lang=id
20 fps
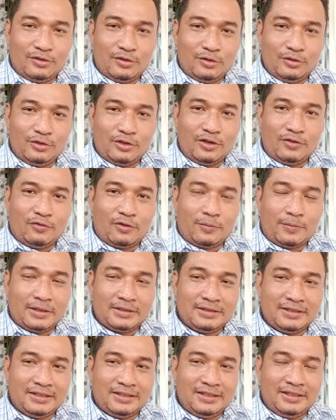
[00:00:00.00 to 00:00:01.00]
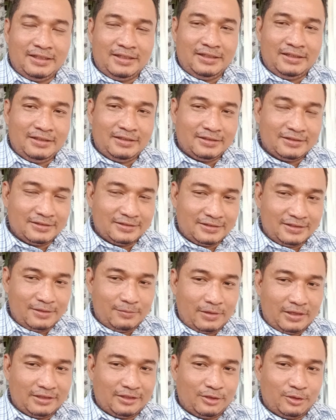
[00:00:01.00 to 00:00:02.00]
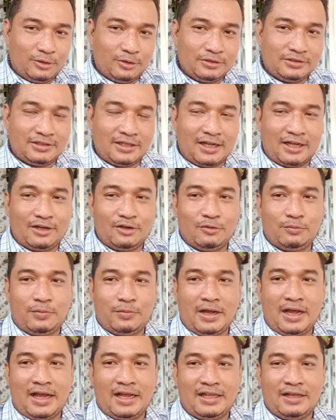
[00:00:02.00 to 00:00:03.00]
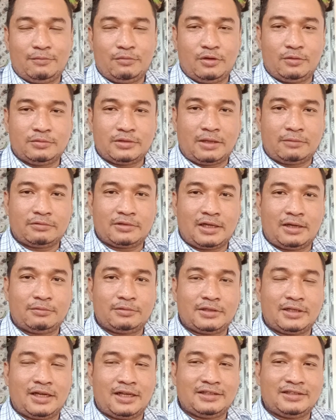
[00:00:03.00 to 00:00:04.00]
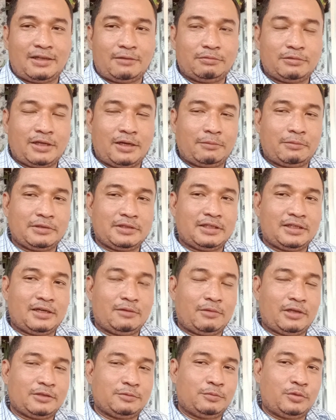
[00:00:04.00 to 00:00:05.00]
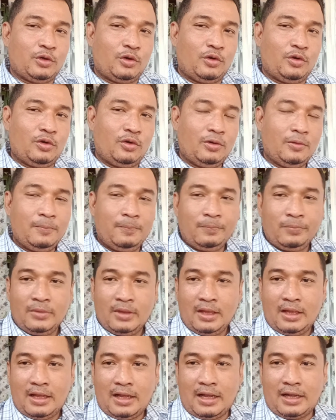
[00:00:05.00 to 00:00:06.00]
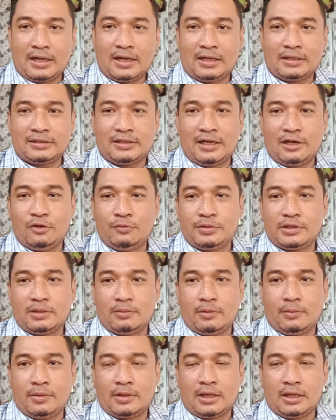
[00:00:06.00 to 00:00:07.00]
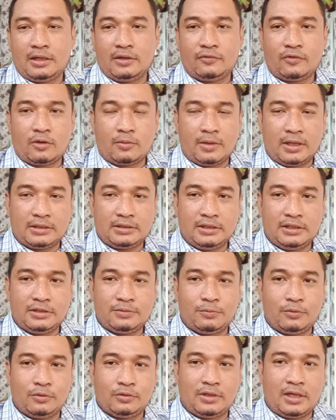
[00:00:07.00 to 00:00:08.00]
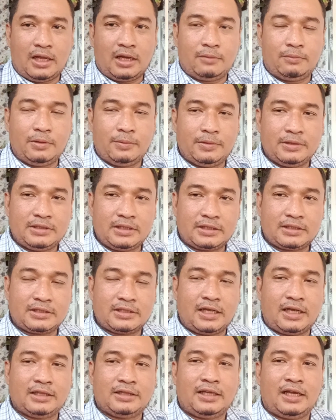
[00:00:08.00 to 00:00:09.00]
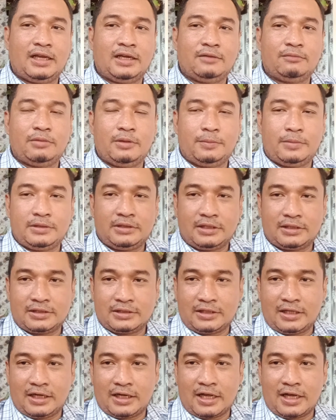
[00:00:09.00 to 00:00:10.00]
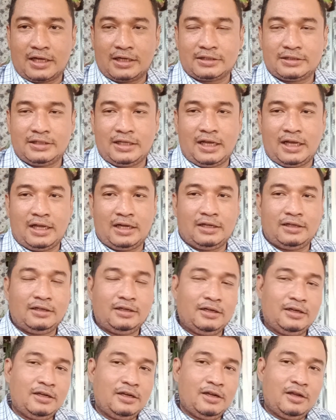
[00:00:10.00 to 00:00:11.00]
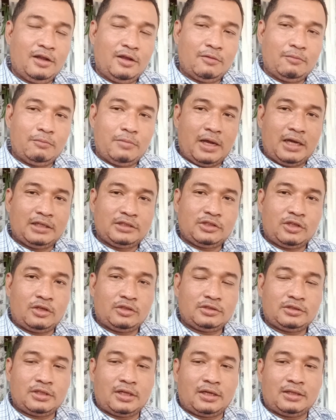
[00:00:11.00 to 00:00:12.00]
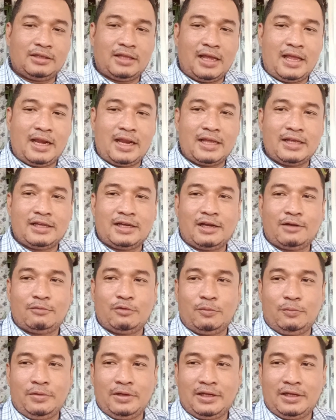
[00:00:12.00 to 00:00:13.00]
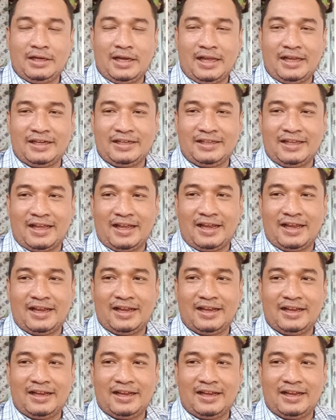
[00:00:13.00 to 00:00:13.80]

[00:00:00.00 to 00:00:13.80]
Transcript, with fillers: untuk informasi ini simak terus jangan lupa yang belum subscribe segera subscribe ke channel Mas Bro agar selalu bisa memberikan informasi seputar BPJS Kesehatan, BPJS Kerjaan, Bansos, serta layanan publik lainnya.